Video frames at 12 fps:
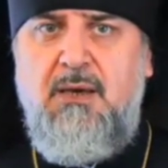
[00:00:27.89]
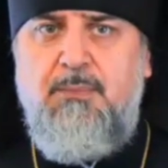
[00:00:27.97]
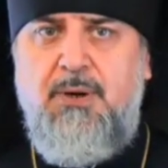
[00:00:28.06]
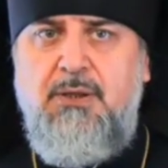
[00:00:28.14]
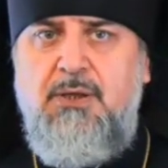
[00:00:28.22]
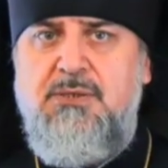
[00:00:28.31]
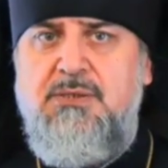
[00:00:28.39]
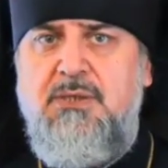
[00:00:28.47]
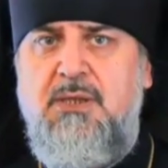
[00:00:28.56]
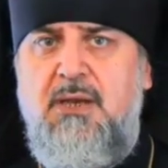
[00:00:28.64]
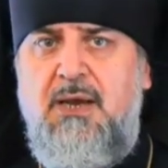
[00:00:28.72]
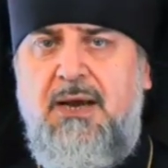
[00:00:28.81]

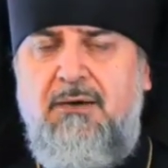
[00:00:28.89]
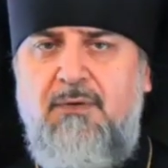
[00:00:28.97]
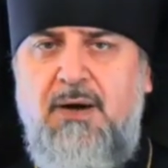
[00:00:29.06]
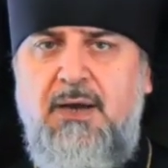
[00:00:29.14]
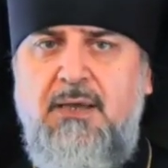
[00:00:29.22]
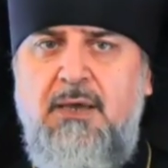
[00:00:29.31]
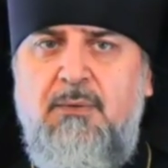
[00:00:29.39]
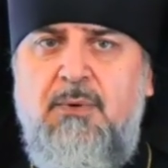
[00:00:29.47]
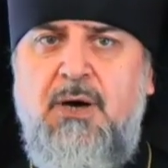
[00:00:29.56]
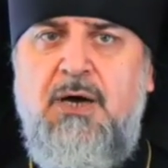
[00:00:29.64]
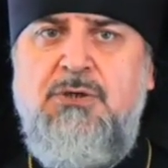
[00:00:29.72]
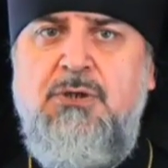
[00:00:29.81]
пронизанный ликованием
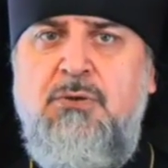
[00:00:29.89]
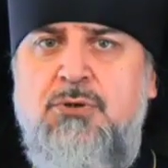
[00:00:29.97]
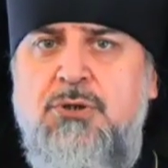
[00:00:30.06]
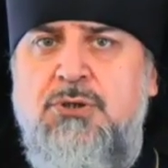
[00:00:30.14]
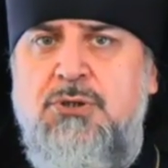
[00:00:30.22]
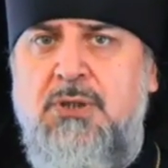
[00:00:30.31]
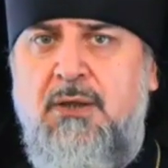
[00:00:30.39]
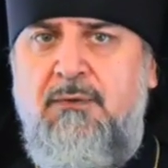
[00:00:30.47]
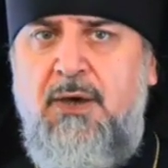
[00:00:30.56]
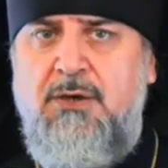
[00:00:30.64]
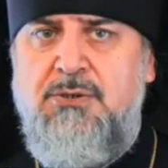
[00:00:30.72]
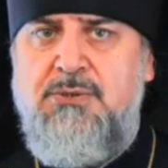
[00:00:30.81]
каждой души
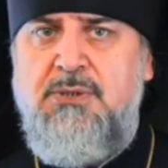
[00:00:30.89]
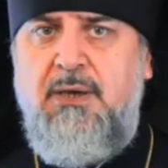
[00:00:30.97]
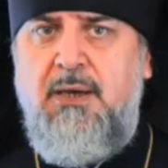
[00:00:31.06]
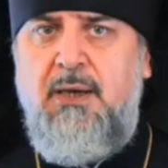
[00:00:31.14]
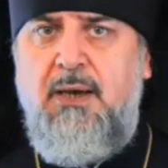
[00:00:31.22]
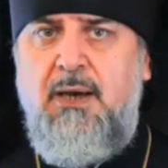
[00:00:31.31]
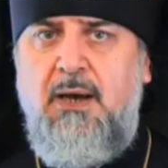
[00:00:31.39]
человеческой,